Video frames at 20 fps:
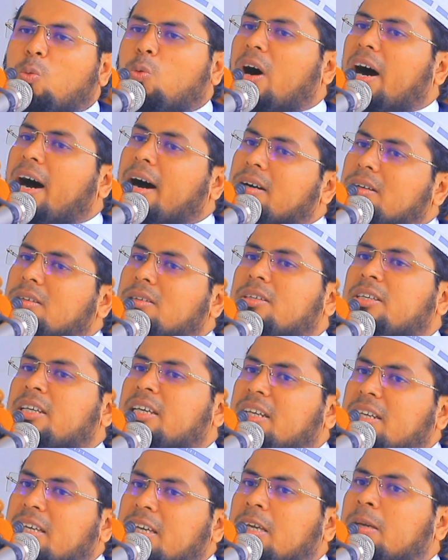
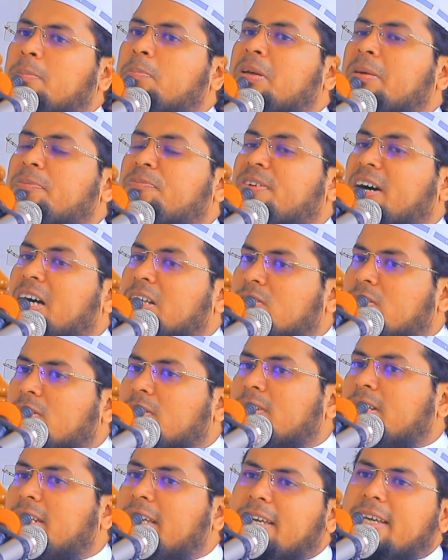ওয়াগনিনি
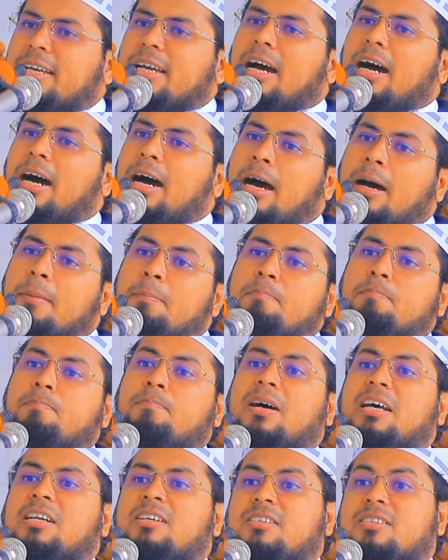বিফাদলিকা
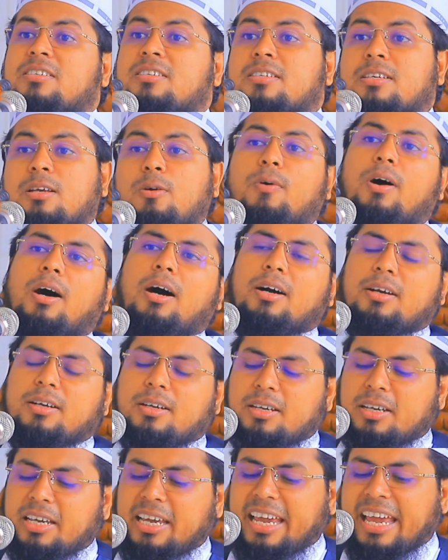আম্মান
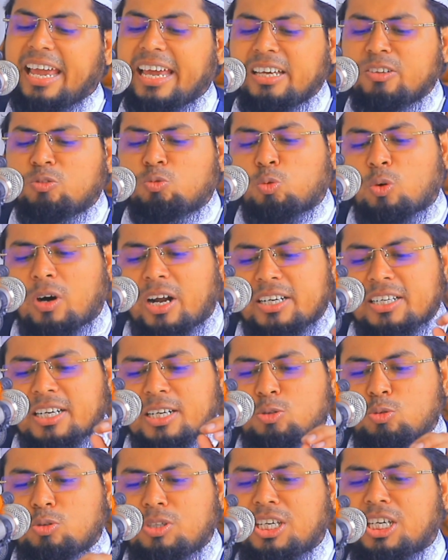এই
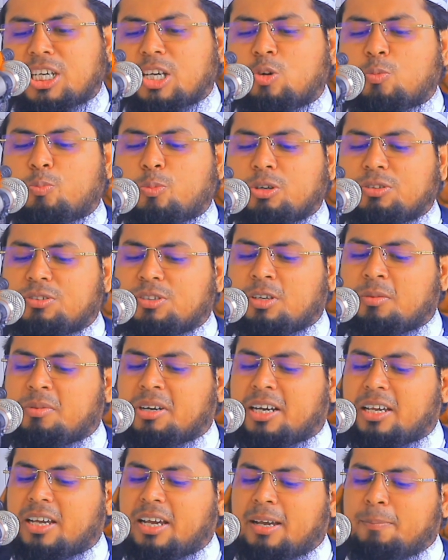দোয়াটা যদি কেউ পড়তে
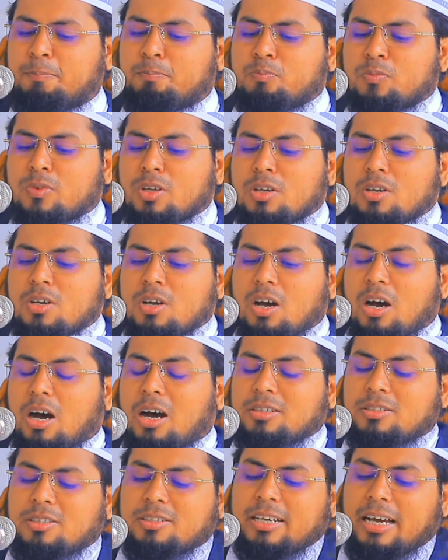পারে
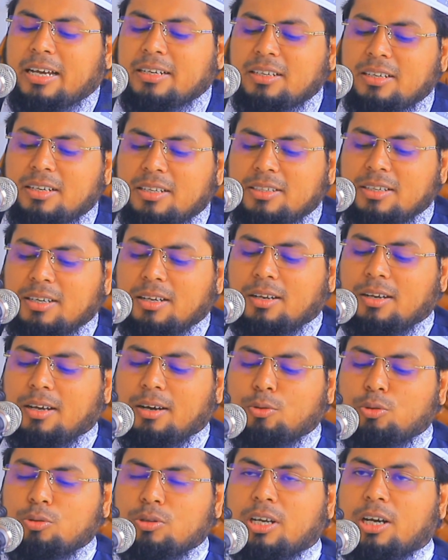হজরত আলী রাজি
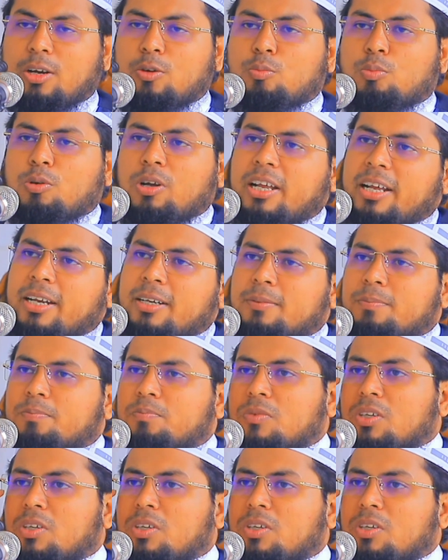আল্লাহ বলেন